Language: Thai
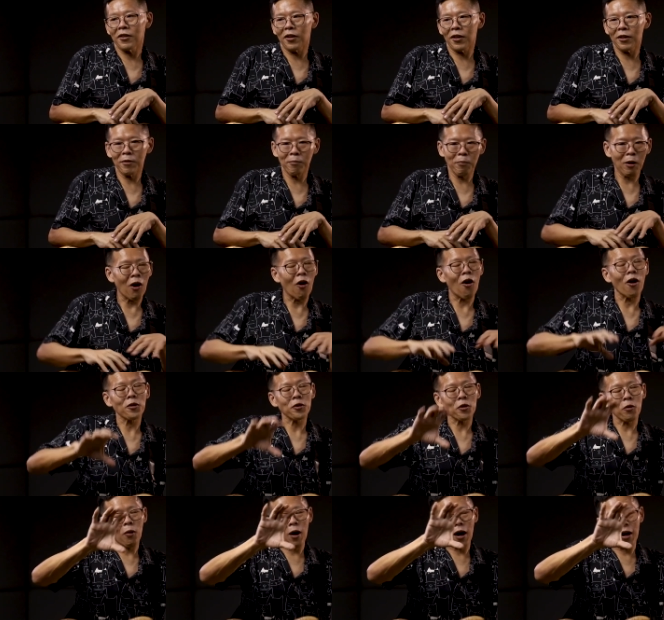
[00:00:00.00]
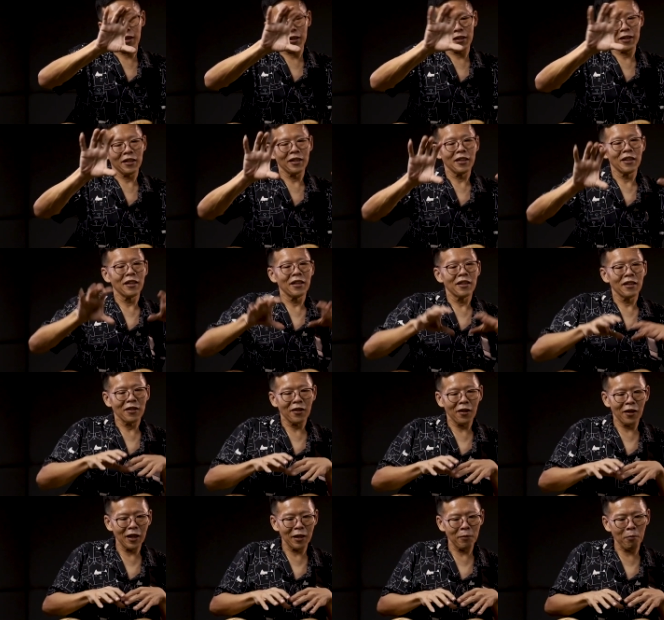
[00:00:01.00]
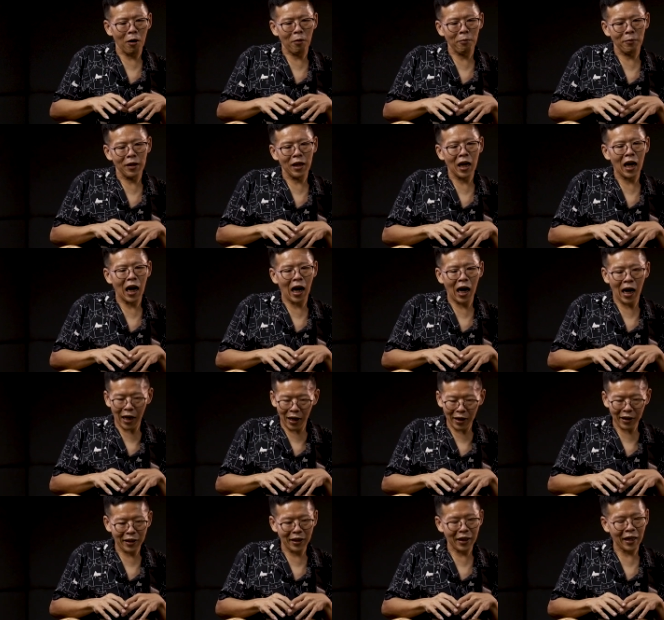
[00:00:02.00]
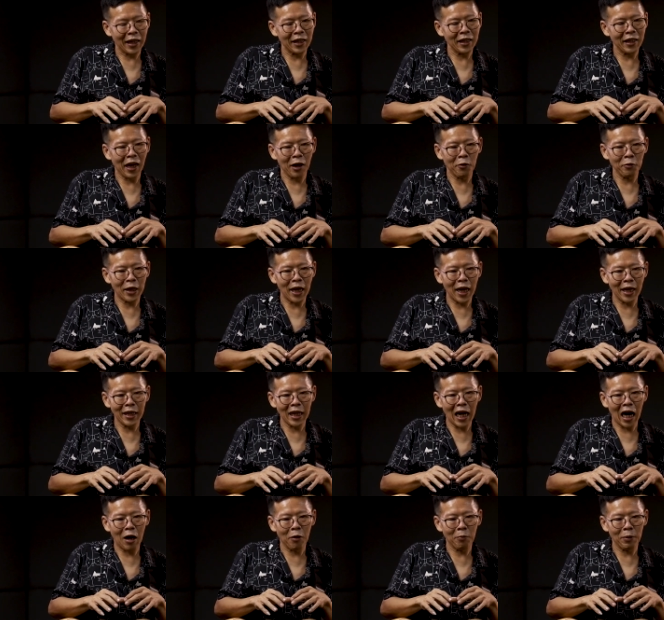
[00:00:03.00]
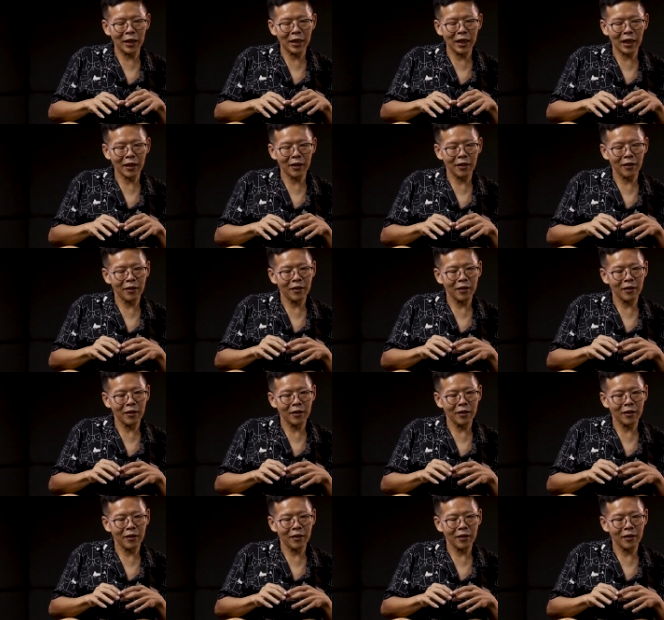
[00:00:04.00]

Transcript: ก็ประคองตัว ก็เลยบอกมันอ่ะงั้นเอาเทคยาวไปสัก